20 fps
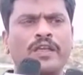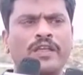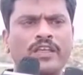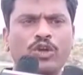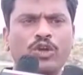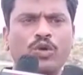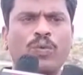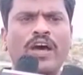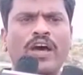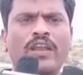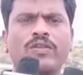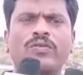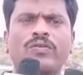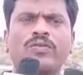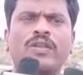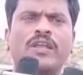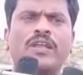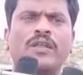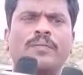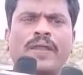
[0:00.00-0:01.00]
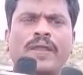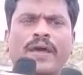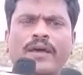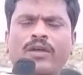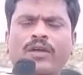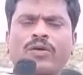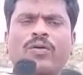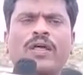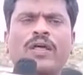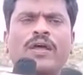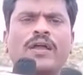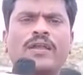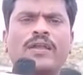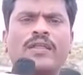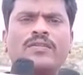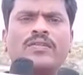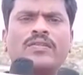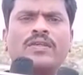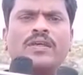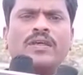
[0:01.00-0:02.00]
ఈ క్వారీ చుట్టే అయినా ప్రహరీ గోడ
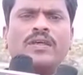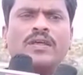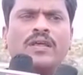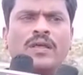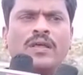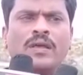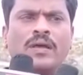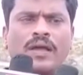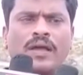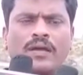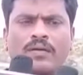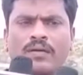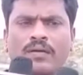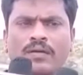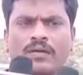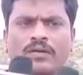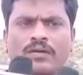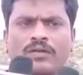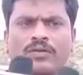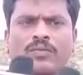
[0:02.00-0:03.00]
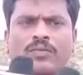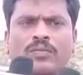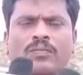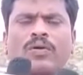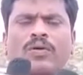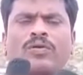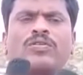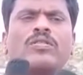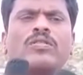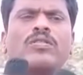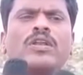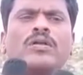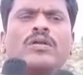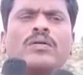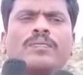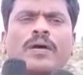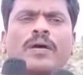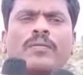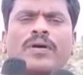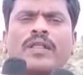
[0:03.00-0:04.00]
కట్టించి భవిష్యత్తులో
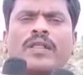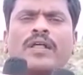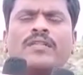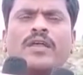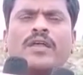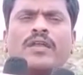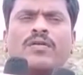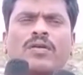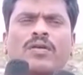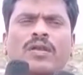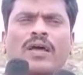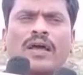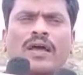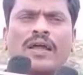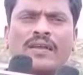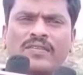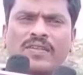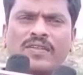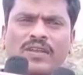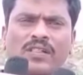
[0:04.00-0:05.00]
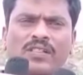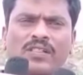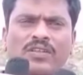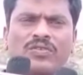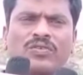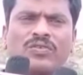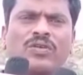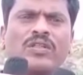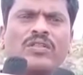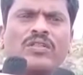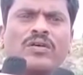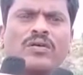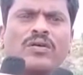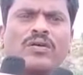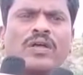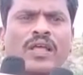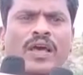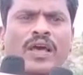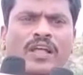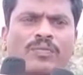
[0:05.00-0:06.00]
ఏమైనా ప్రమాదాలు జరగకుండా గట్టి చర్యలు తీసుకునేదో
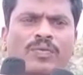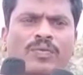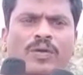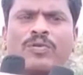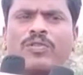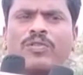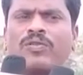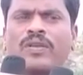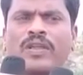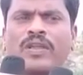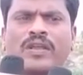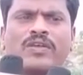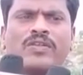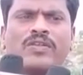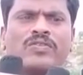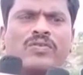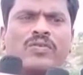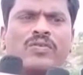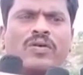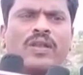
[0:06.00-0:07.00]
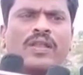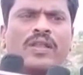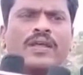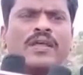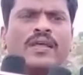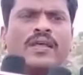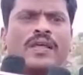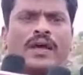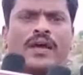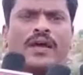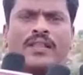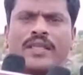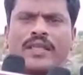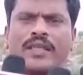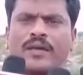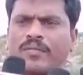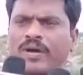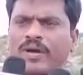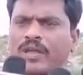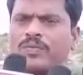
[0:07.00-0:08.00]
అది ప్రభుత్వం నిర్ణయించుకోవాలి అయితే
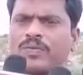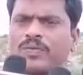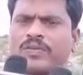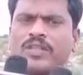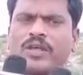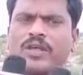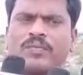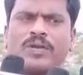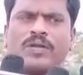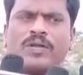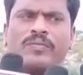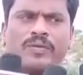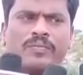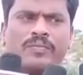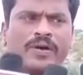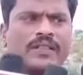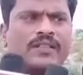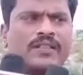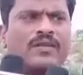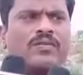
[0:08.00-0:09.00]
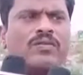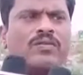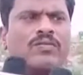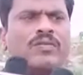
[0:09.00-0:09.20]
ఎంఆర్పీ తరఫున మేము మాత్రం